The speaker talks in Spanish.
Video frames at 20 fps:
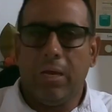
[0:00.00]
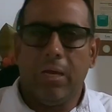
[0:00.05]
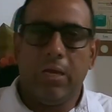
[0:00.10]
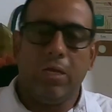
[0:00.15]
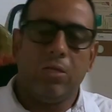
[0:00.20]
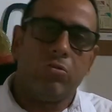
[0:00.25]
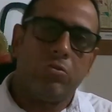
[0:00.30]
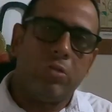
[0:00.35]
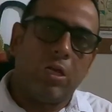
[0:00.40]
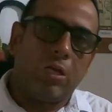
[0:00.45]

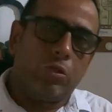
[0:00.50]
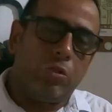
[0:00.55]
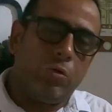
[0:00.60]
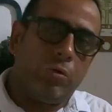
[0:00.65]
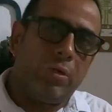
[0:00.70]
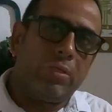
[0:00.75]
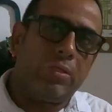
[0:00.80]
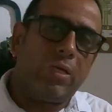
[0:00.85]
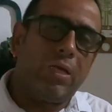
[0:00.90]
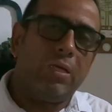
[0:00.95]
en esos
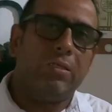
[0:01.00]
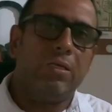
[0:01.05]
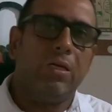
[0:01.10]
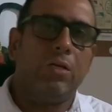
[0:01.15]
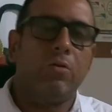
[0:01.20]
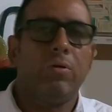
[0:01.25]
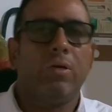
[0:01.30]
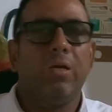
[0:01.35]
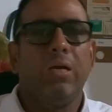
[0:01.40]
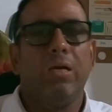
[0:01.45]
actores que
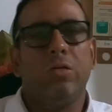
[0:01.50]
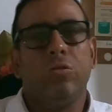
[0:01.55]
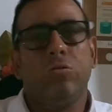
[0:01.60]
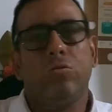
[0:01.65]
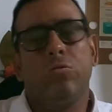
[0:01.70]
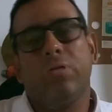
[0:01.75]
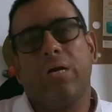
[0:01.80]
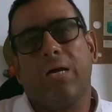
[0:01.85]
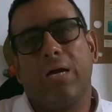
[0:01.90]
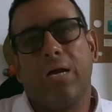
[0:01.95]
hicieron que
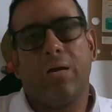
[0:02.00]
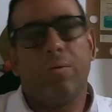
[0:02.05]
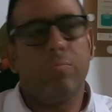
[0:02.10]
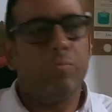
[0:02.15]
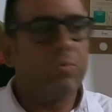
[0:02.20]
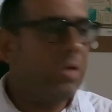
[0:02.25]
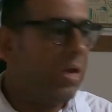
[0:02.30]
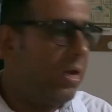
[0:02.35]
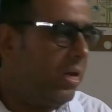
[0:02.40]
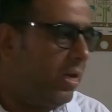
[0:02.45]
esto
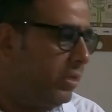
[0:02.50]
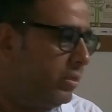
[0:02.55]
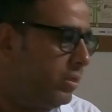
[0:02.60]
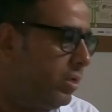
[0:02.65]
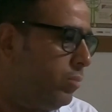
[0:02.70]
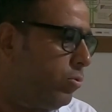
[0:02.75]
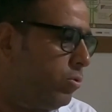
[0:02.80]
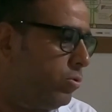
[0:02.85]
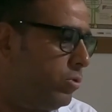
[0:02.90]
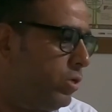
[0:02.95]
sacáramos
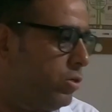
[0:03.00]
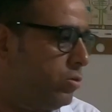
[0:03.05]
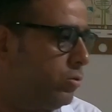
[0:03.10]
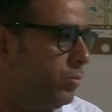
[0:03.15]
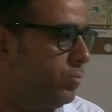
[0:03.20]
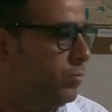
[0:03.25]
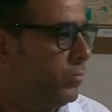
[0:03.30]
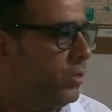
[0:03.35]
adelante el proceso,